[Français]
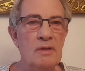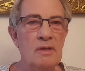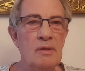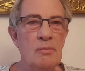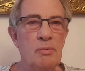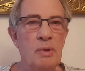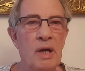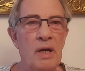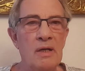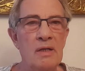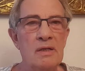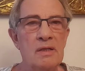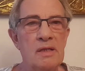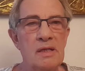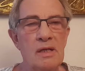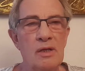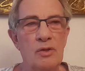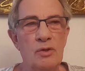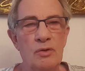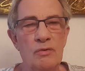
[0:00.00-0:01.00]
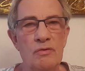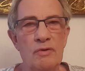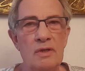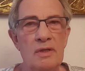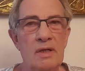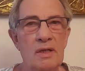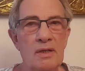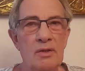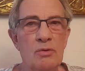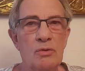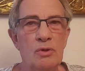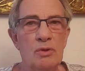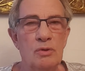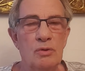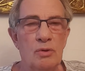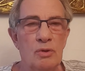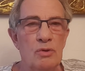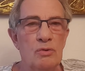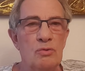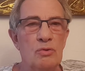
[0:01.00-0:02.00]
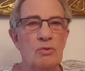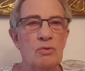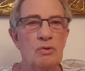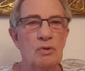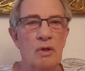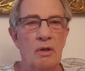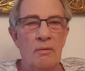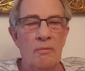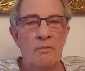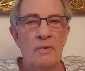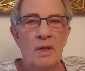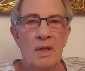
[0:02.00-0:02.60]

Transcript: il paraît qu'il devrait être de retour.